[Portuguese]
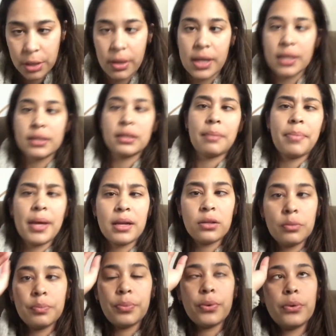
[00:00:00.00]
Agora que tá
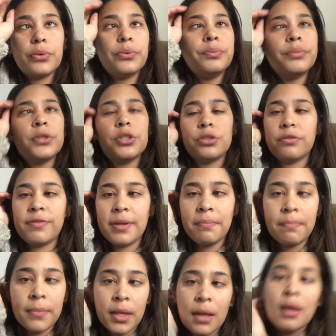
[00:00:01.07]
parando um pouco de chover.
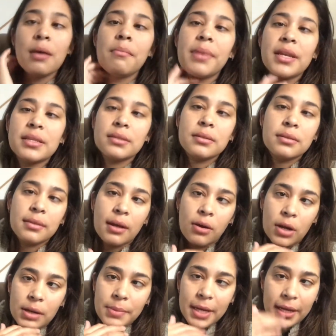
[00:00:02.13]
Preciso...
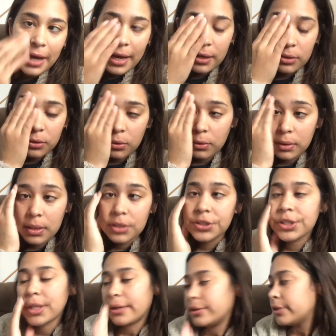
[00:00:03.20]
Olha a minha cara toda
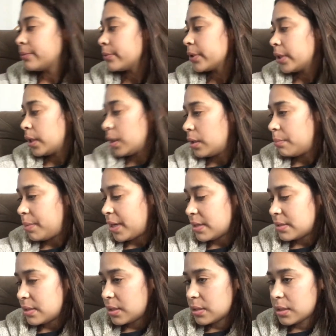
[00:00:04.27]
inchada.
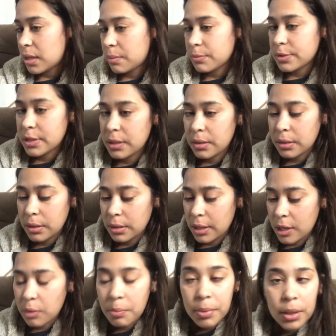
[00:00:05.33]
Precisamos ir, ir
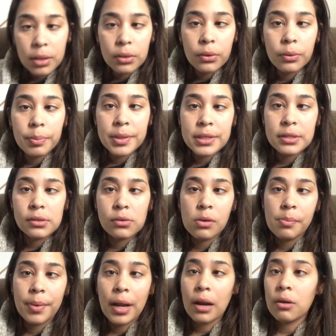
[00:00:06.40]
lá no banco. Preciso
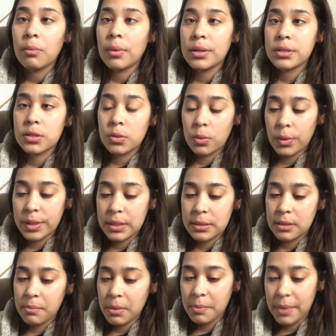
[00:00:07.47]
comprar algumas coisas
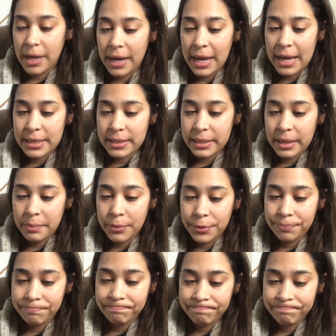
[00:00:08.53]
também pra casa, né, amor?